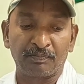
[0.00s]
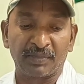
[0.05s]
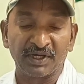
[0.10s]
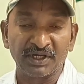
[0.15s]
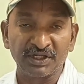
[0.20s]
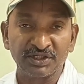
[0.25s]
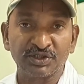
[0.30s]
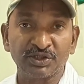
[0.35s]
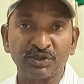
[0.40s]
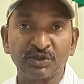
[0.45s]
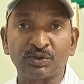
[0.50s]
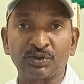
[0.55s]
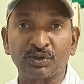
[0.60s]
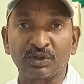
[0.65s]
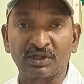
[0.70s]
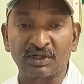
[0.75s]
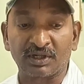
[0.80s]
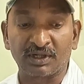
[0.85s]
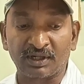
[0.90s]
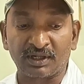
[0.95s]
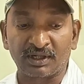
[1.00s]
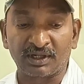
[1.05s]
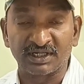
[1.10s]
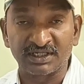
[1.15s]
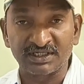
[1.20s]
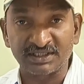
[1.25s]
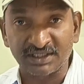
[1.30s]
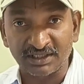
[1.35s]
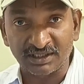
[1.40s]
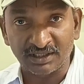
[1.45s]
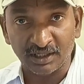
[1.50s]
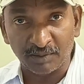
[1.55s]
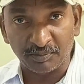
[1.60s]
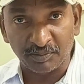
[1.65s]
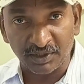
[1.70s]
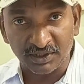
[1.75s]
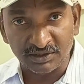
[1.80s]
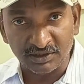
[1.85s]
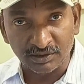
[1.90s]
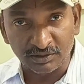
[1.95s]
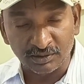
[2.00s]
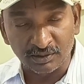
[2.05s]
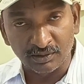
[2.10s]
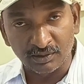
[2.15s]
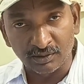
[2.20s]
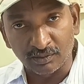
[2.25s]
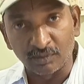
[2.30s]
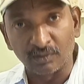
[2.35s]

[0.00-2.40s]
పేషెంట్ యొక్క క్లిష్టతర పరిస్థితుల్లో